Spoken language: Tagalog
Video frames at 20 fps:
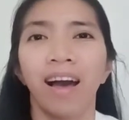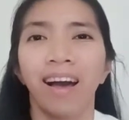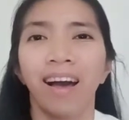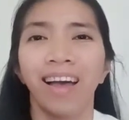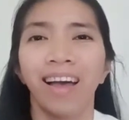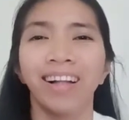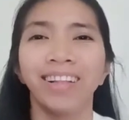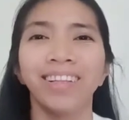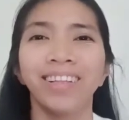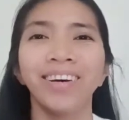
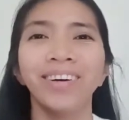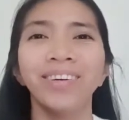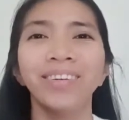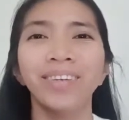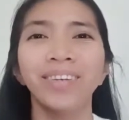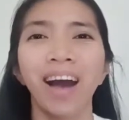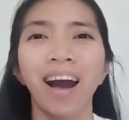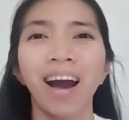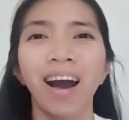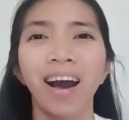Hello
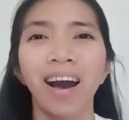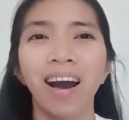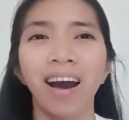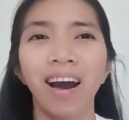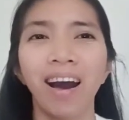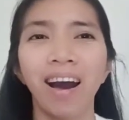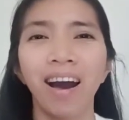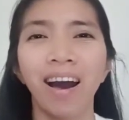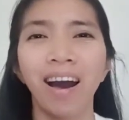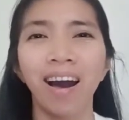
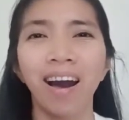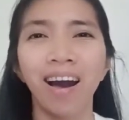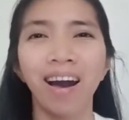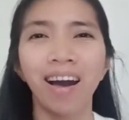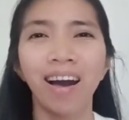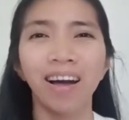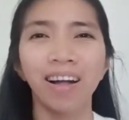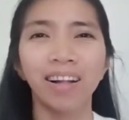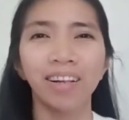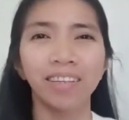
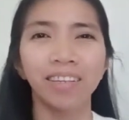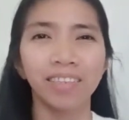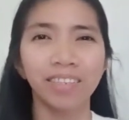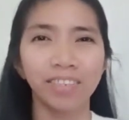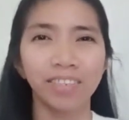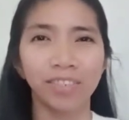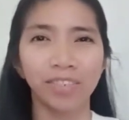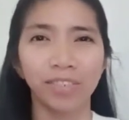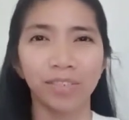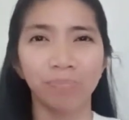
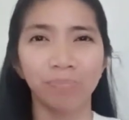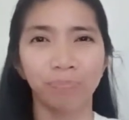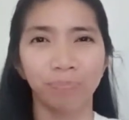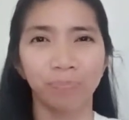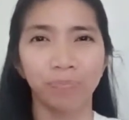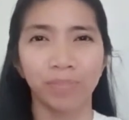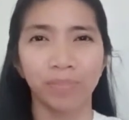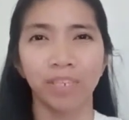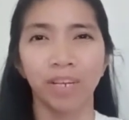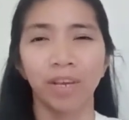girls!
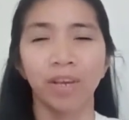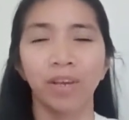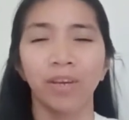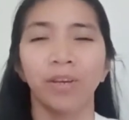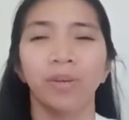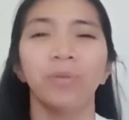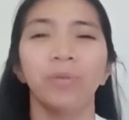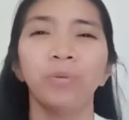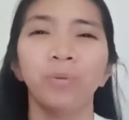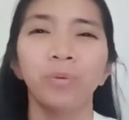
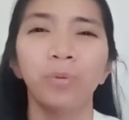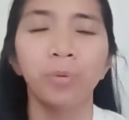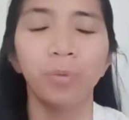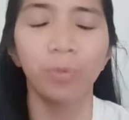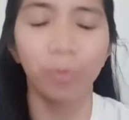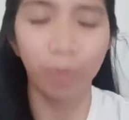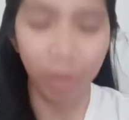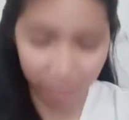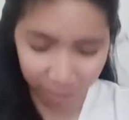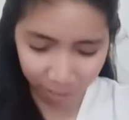
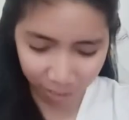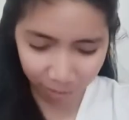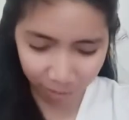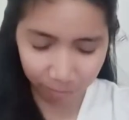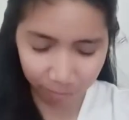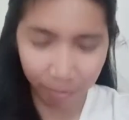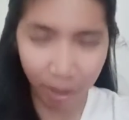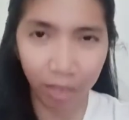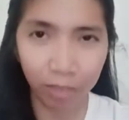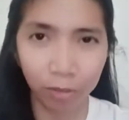Welcome
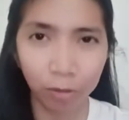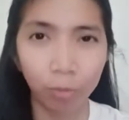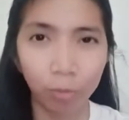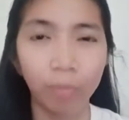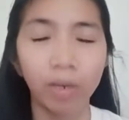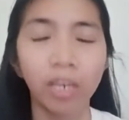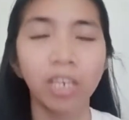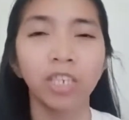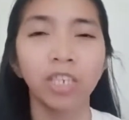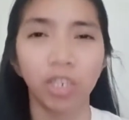back to
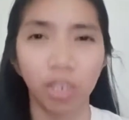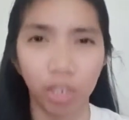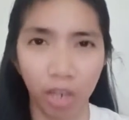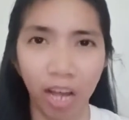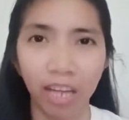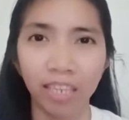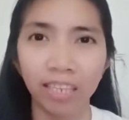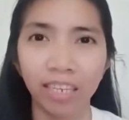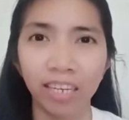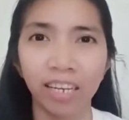my
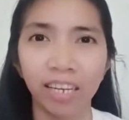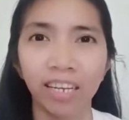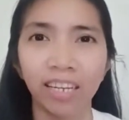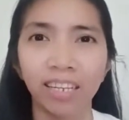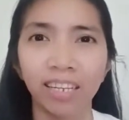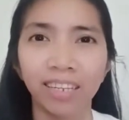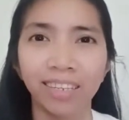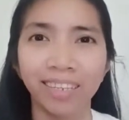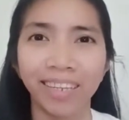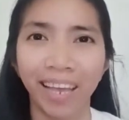
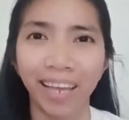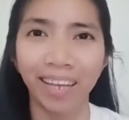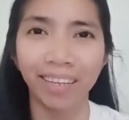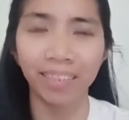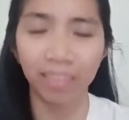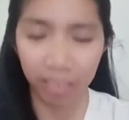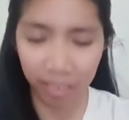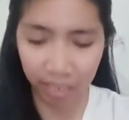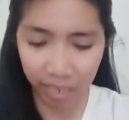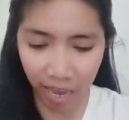channel and
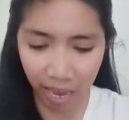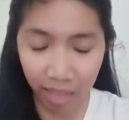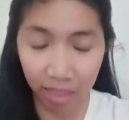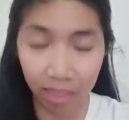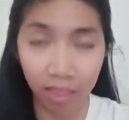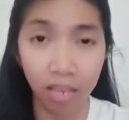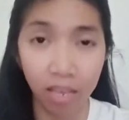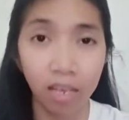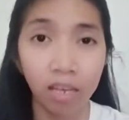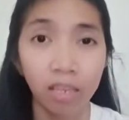
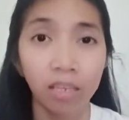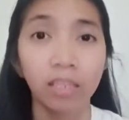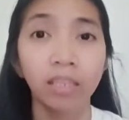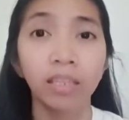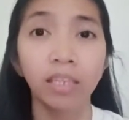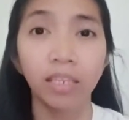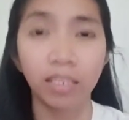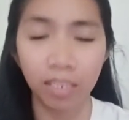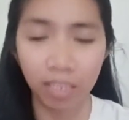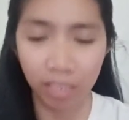again,
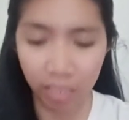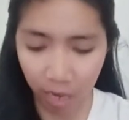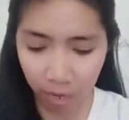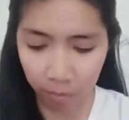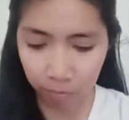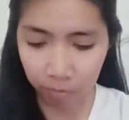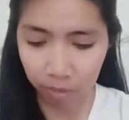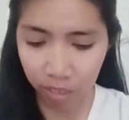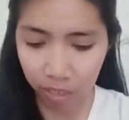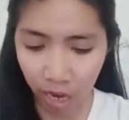this is
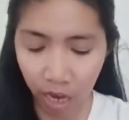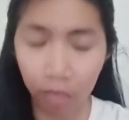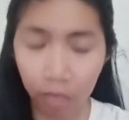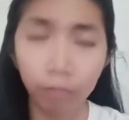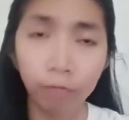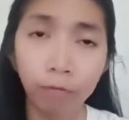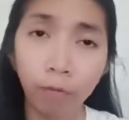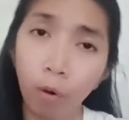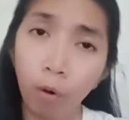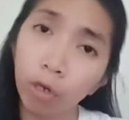Ems and
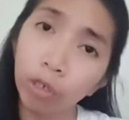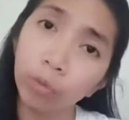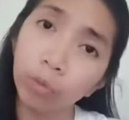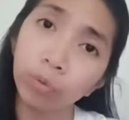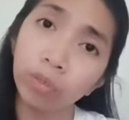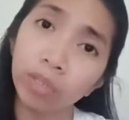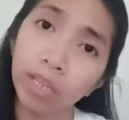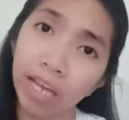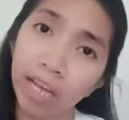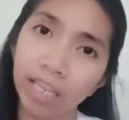for
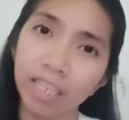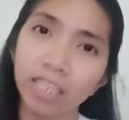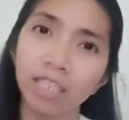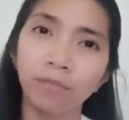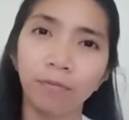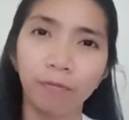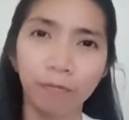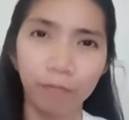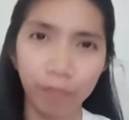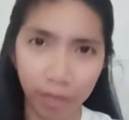today's
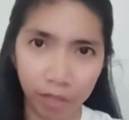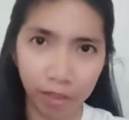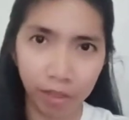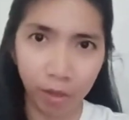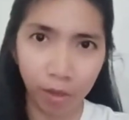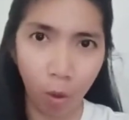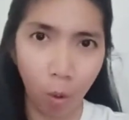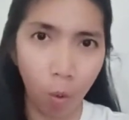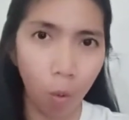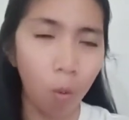
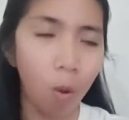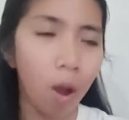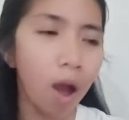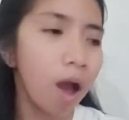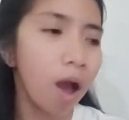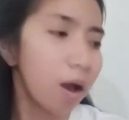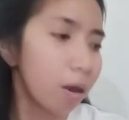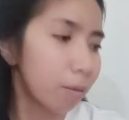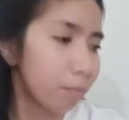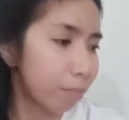video,
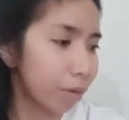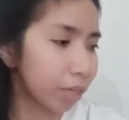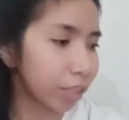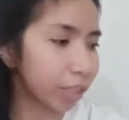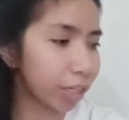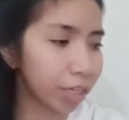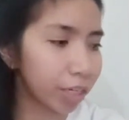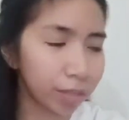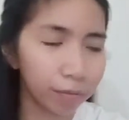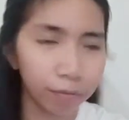
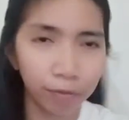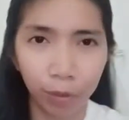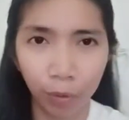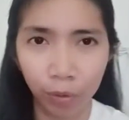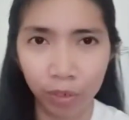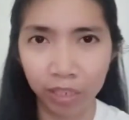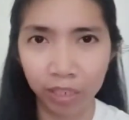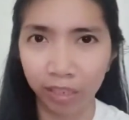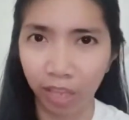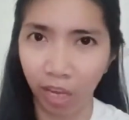magre-review
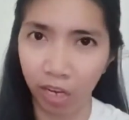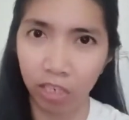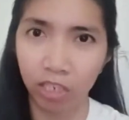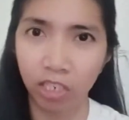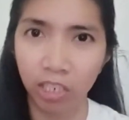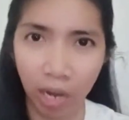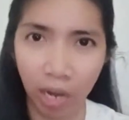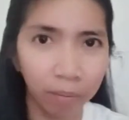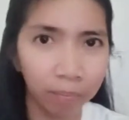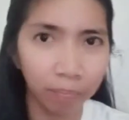ulit tayo
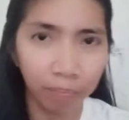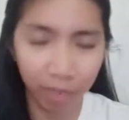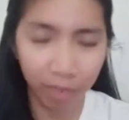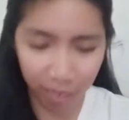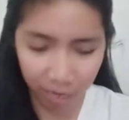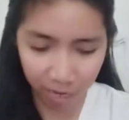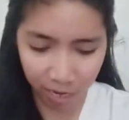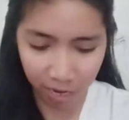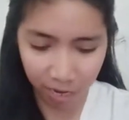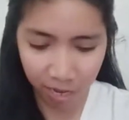
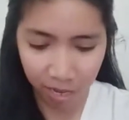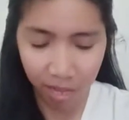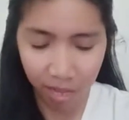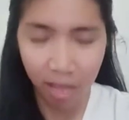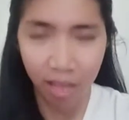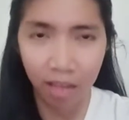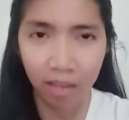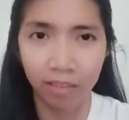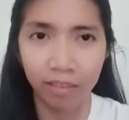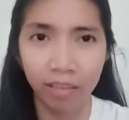syempre
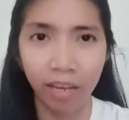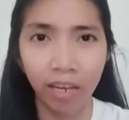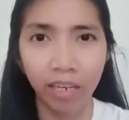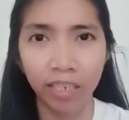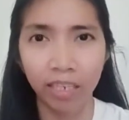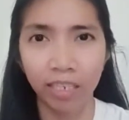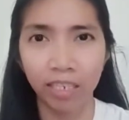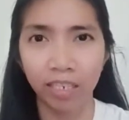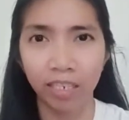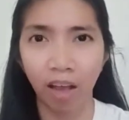ng
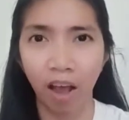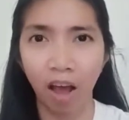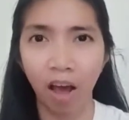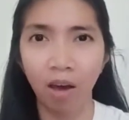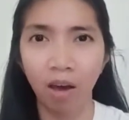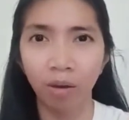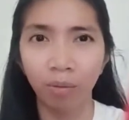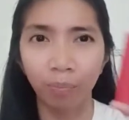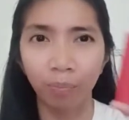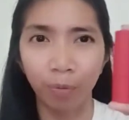
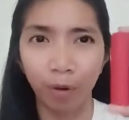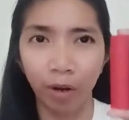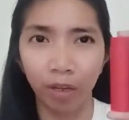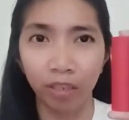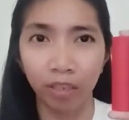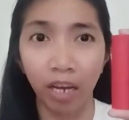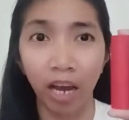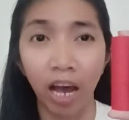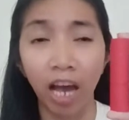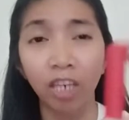isang
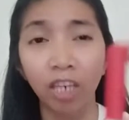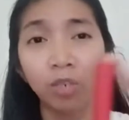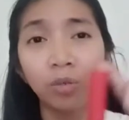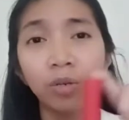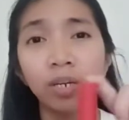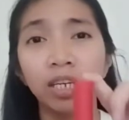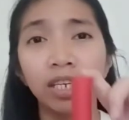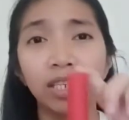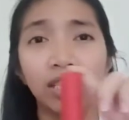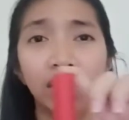product.
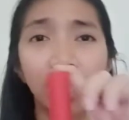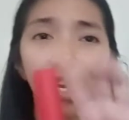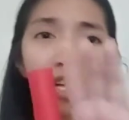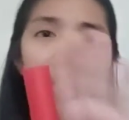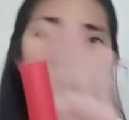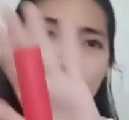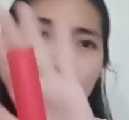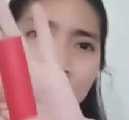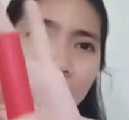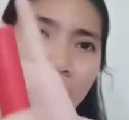Actually, isa
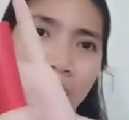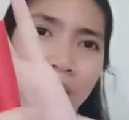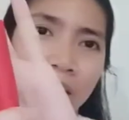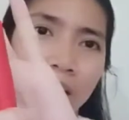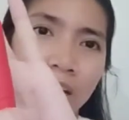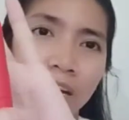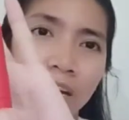lang siya.